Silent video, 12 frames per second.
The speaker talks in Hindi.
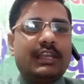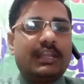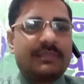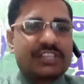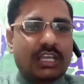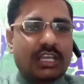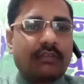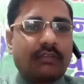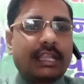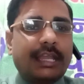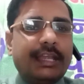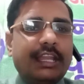नमस्कार
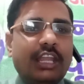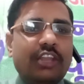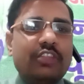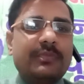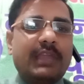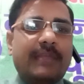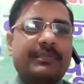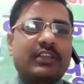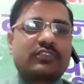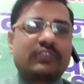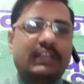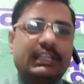वरदान इंडिया न्यूज में
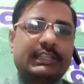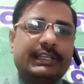आपका स्वागत